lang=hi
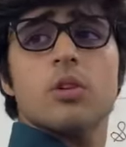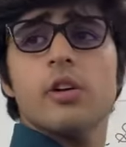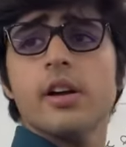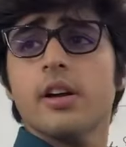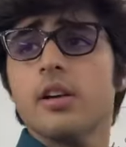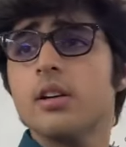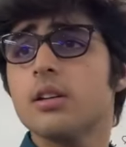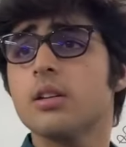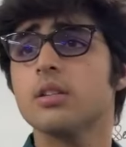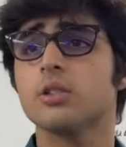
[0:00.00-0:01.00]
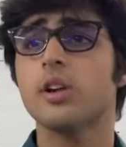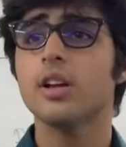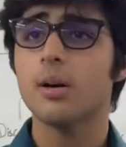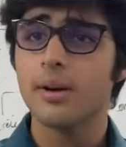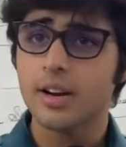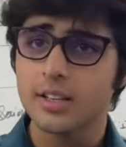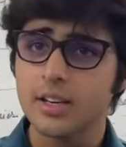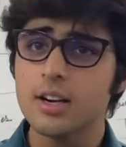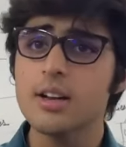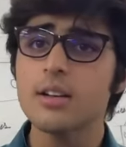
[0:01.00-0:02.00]
ओए थोड़ी कम हरकतें
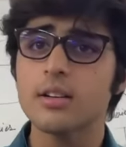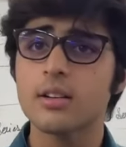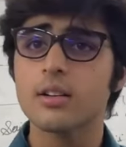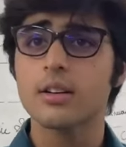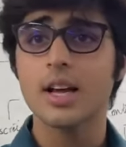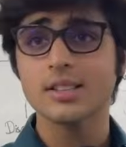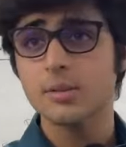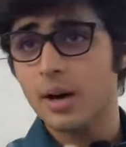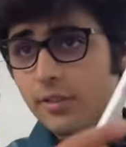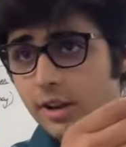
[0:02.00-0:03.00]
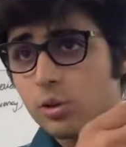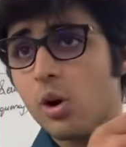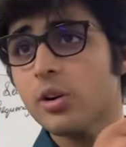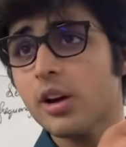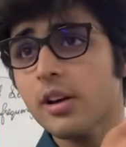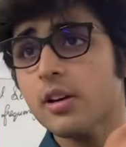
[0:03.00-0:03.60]
कर ले क्लास से बाहर फेंक दूंगा उठा के